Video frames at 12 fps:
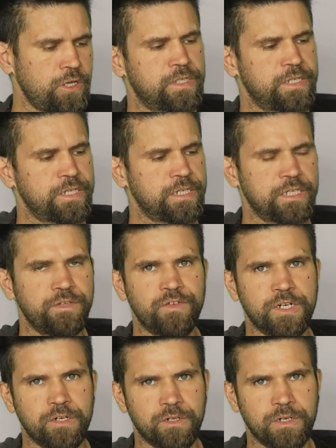qui est
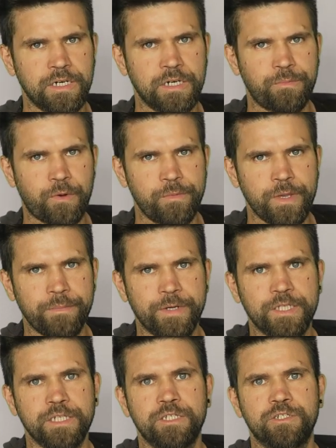équivalent à la première
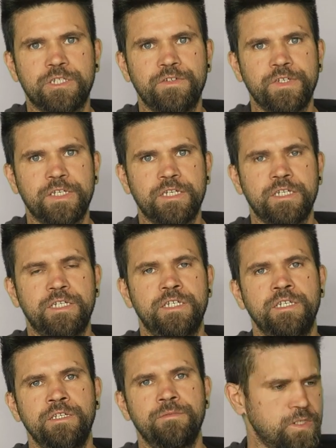batterie que j'avais
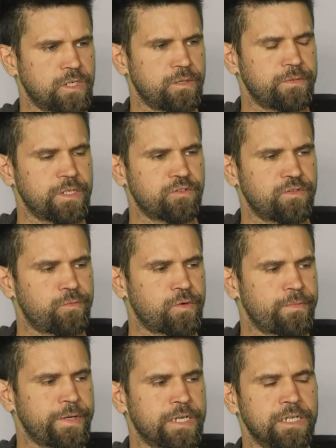créée comme ça, je vais
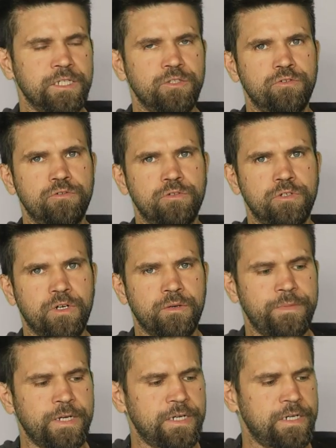pouvoir mettre les deux
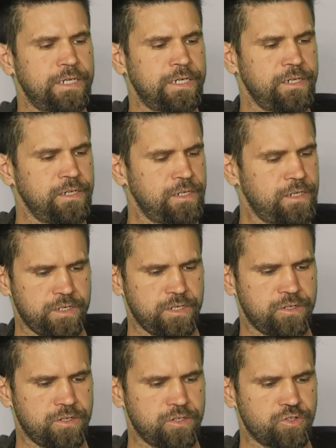en parallèle et
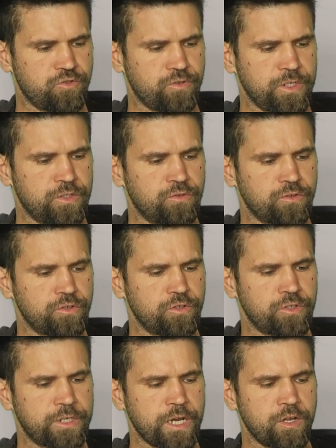euh, j'aurai donc
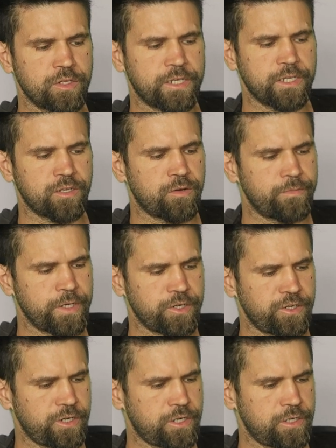44 euh,
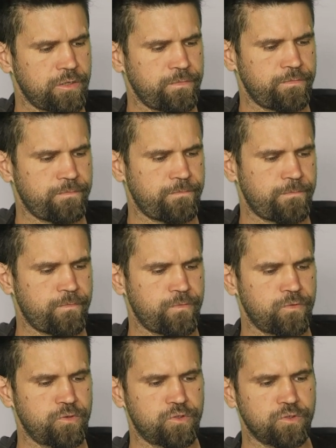ampères
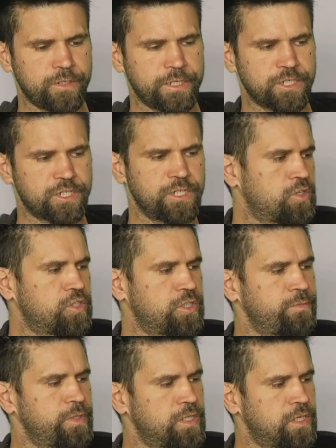de stockage.
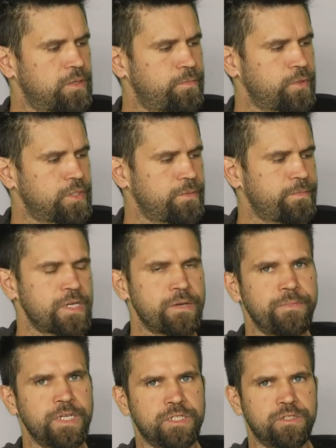J'ai mis un petit
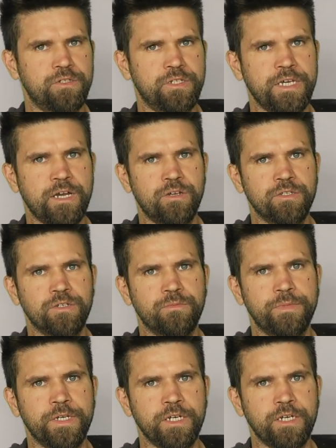BMS 40
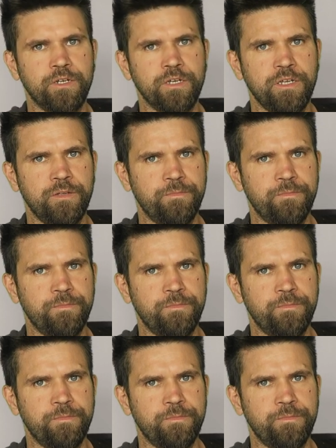ampères